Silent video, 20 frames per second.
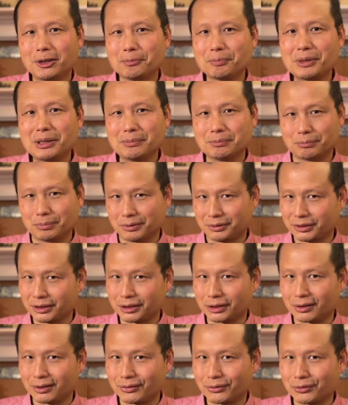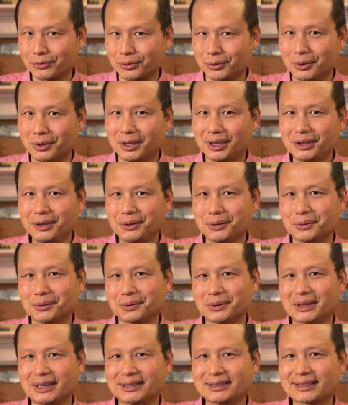并不是所有
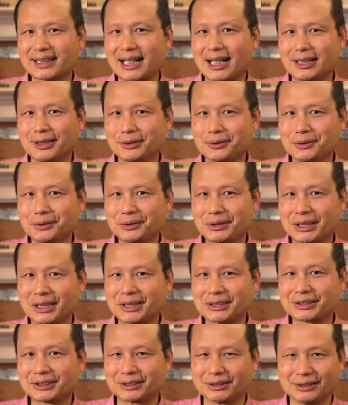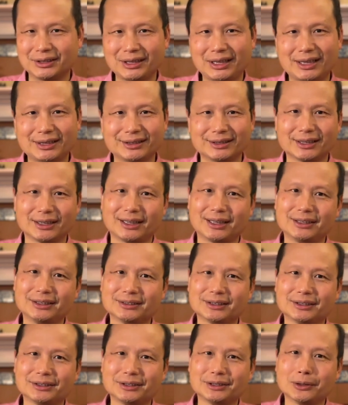的参加实验的
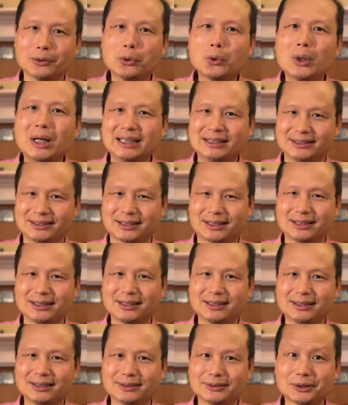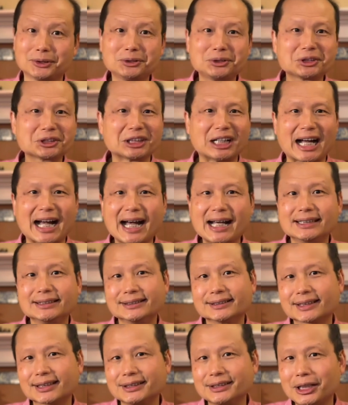这些患者都是按
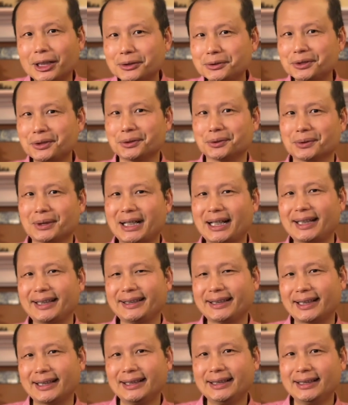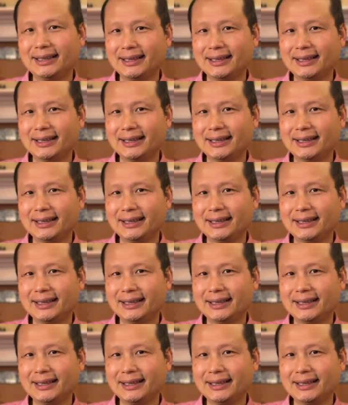这个要求来的，